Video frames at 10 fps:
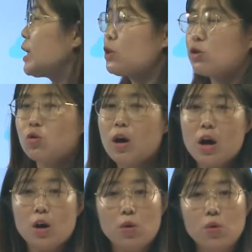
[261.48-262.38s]
呢，就
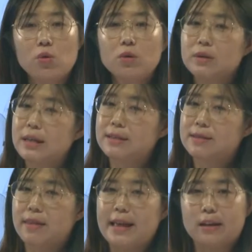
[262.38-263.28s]
说 Who
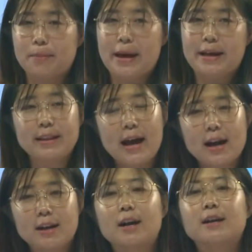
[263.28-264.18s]
is that man？
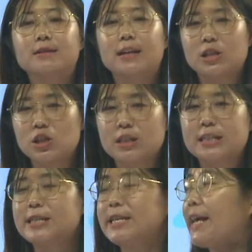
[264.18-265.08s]
那个男士
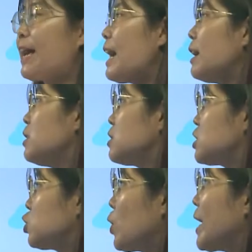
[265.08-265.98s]
是谁呀？
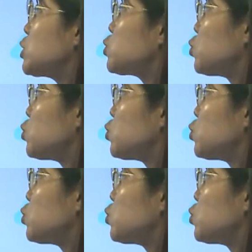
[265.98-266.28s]
是对